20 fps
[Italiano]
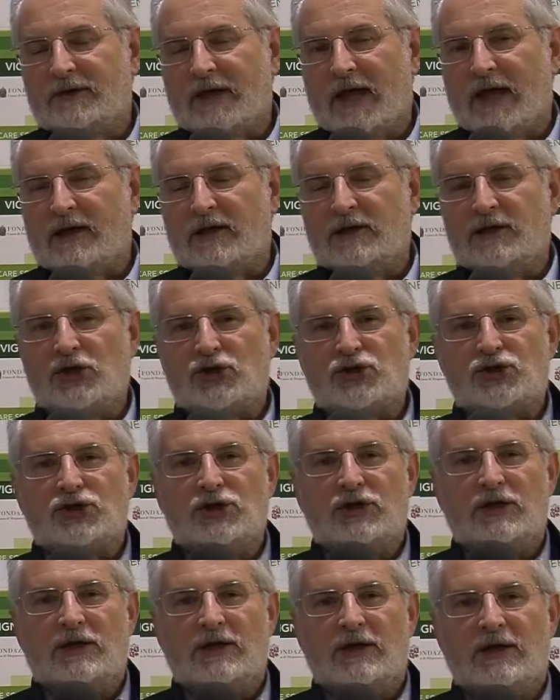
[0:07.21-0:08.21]

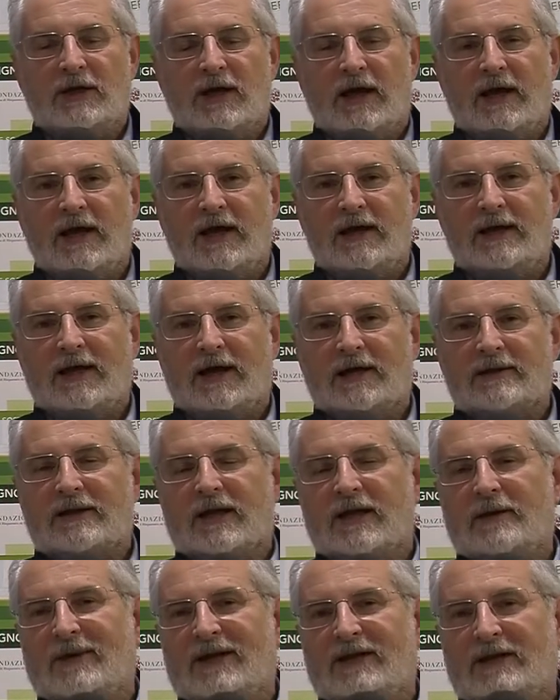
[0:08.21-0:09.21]
tecnici e il
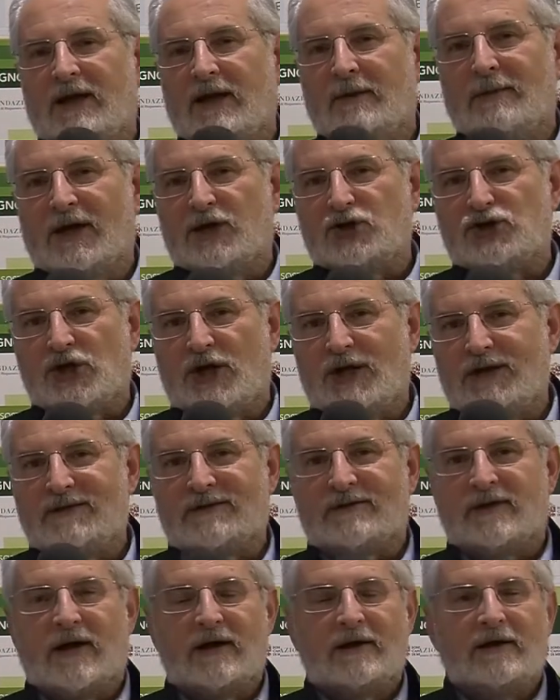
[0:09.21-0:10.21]
tema
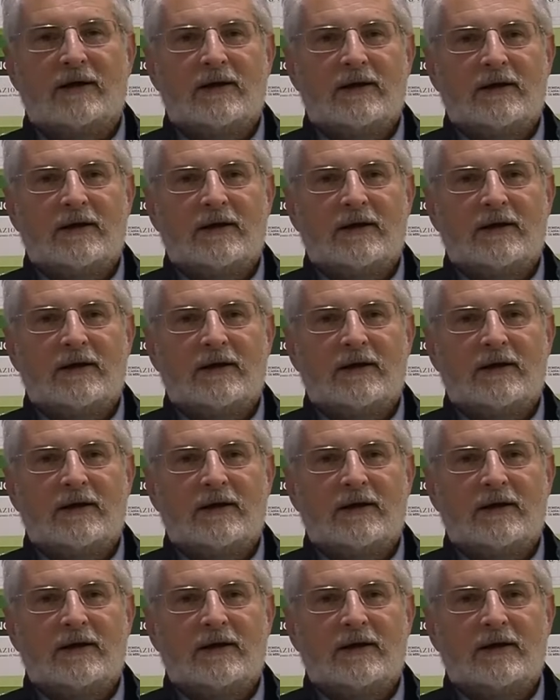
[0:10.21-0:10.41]
dell'emergenza,